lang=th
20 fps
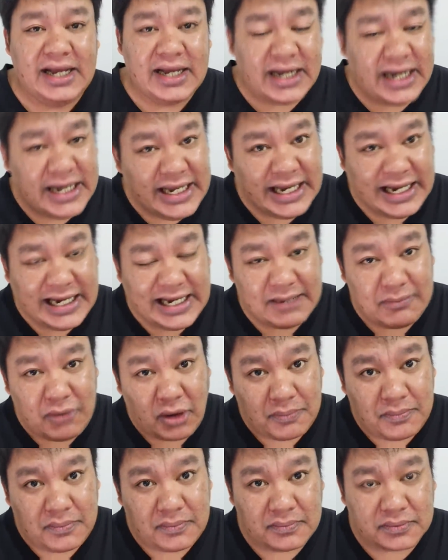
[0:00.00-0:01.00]
เคยเห็นระบ
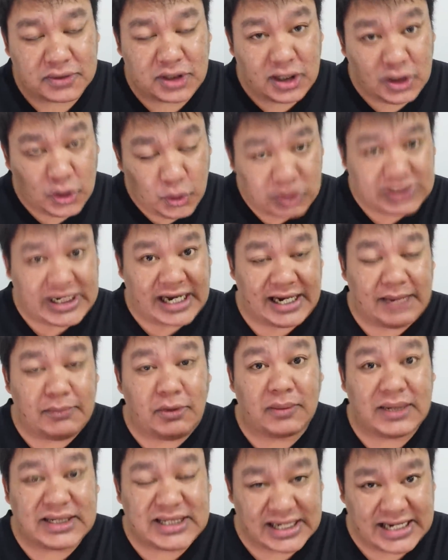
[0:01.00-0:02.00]
บ ต้องดูจากระบ
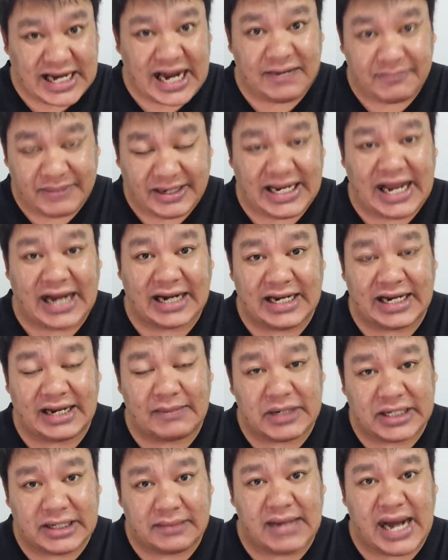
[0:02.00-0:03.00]
บราชการเป็นหลักนะครั
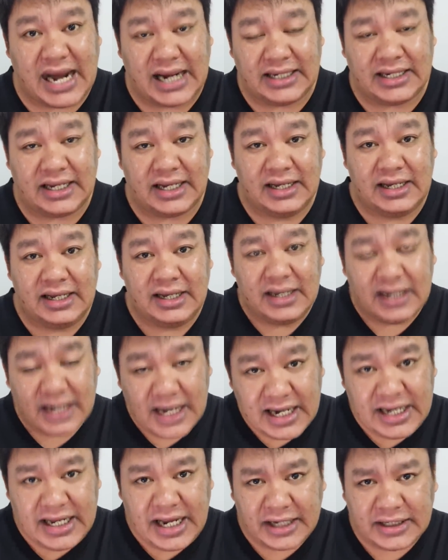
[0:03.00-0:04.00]
บรัฐบาลเนี่ยเค
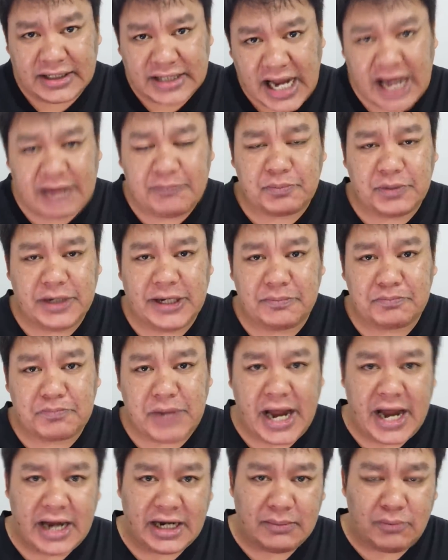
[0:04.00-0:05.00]
ยเห็นการเปลี่ยนแป
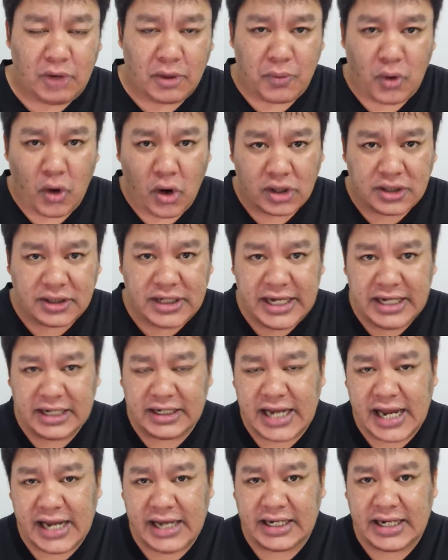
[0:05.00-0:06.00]
ลงระบบโคดดิ้ง
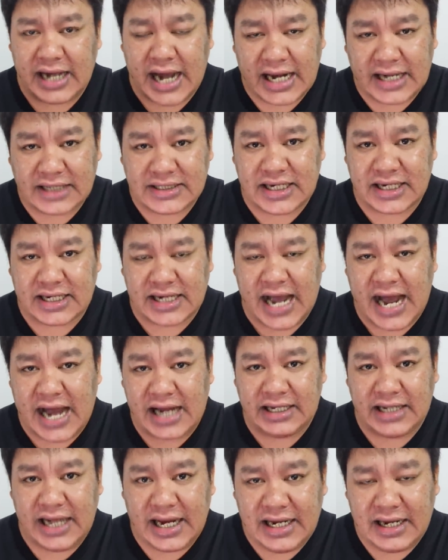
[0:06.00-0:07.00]
ในข้าราชการ
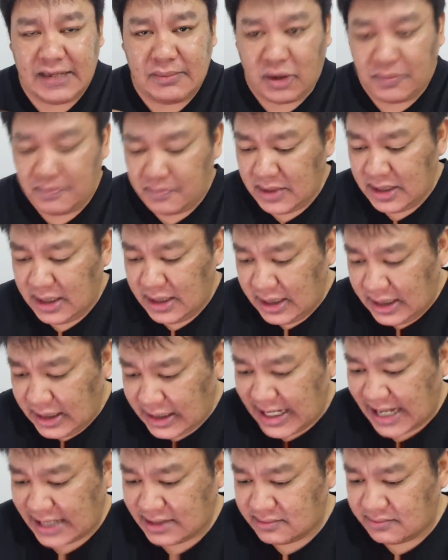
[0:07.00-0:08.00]
ในระบบ
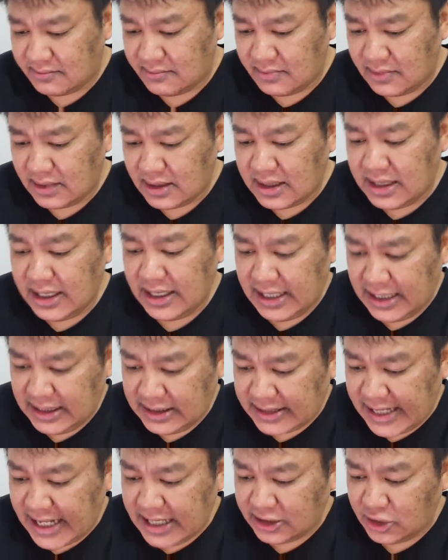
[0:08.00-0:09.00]
รัฐเคยเห็น
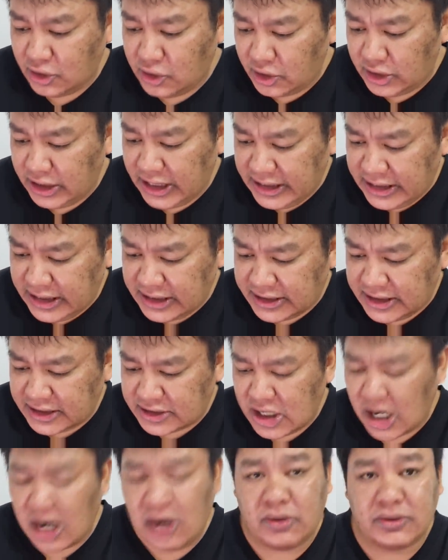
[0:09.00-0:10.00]
เทคโนโลยีดิจิ
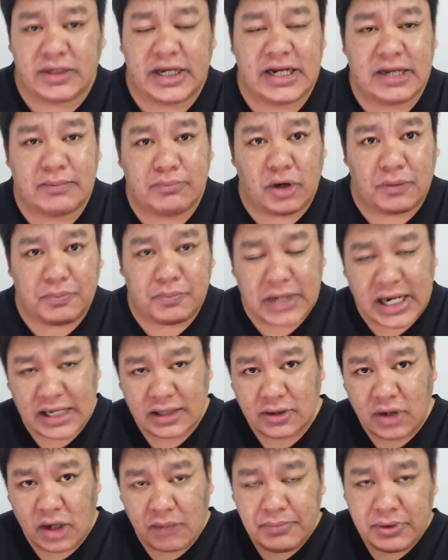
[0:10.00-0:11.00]
ทัลในระบบรัฐ
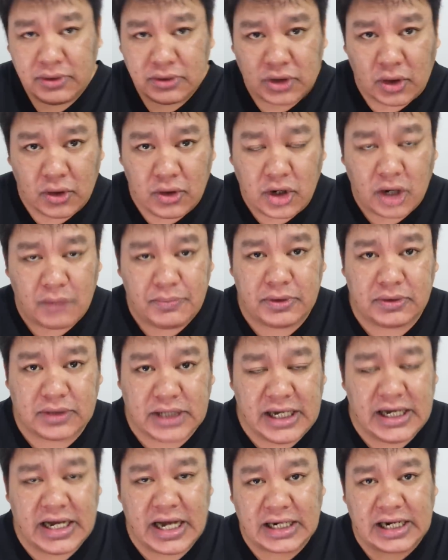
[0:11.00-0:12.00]
คอมพิวตงคอมพิว
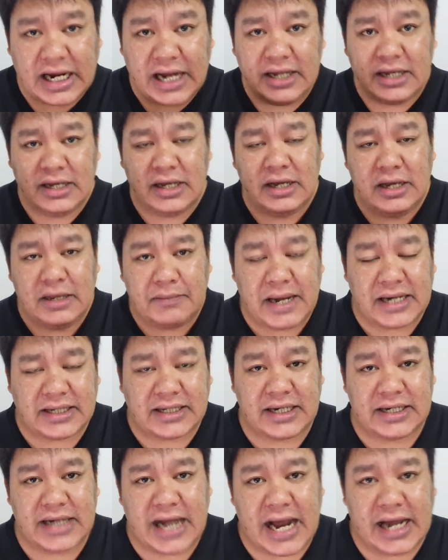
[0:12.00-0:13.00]
เตอร์อะไรพั
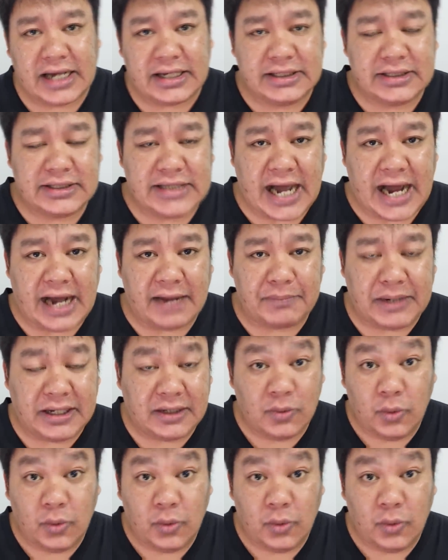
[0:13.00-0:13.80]
ฒนาขึ้นอย่างผิด